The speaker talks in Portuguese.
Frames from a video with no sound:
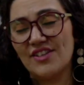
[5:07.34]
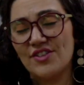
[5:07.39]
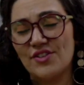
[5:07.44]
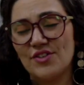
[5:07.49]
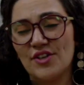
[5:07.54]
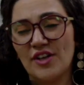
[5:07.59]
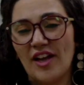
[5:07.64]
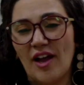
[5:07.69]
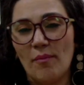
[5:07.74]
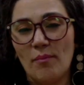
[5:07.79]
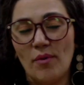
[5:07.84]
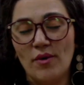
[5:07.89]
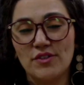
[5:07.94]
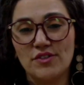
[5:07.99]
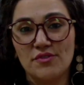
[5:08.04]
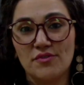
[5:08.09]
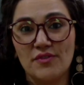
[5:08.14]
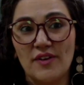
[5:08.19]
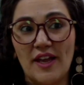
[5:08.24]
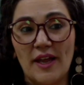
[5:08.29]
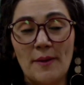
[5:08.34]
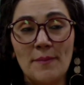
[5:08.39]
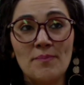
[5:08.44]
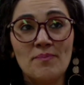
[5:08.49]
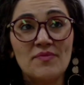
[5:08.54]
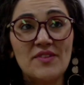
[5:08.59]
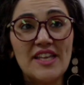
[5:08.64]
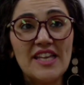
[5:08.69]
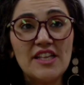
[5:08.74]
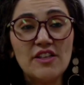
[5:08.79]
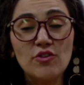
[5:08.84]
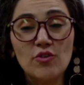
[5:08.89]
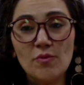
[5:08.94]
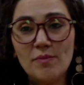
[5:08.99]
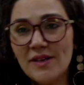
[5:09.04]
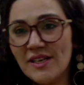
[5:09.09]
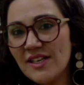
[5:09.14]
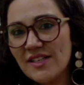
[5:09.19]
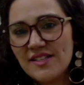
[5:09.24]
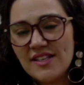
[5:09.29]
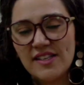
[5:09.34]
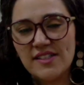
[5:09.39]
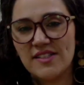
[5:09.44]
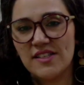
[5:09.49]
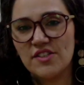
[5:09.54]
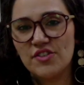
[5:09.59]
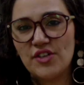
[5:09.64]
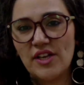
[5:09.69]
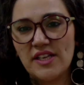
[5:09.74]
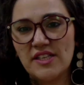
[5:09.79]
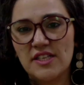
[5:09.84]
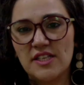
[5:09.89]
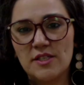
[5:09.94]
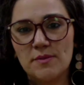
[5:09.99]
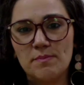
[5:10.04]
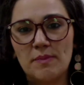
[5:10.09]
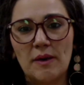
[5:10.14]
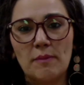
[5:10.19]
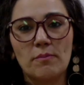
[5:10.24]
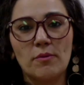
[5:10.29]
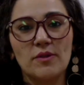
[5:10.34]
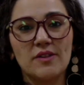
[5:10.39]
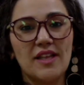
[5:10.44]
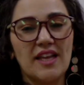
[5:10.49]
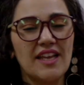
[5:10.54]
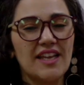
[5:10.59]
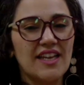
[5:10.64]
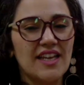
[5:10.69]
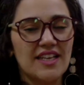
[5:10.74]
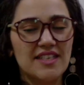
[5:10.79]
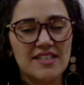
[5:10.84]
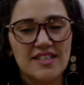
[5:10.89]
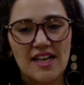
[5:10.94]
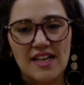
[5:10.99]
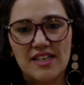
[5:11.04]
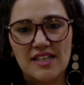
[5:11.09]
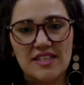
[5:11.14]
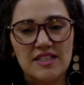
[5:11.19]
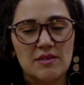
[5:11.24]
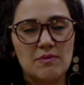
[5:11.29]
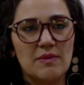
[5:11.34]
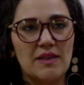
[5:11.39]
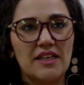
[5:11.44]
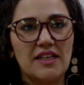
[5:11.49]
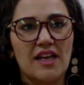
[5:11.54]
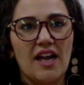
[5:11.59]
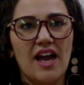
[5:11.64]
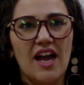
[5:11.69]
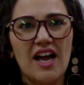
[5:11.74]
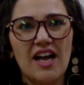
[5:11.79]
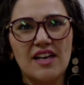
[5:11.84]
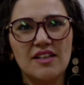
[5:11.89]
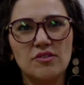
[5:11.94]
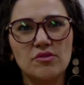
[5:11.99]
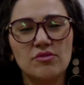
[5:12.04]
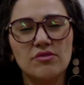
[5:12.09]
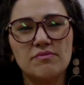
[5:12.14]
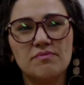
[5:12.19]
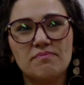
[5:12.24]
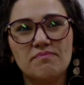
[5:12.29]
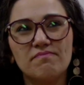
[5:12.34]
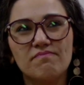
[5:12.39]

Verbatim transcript: a gente acabou de ver, inúmeras exigências para poder ingressar nesse mercado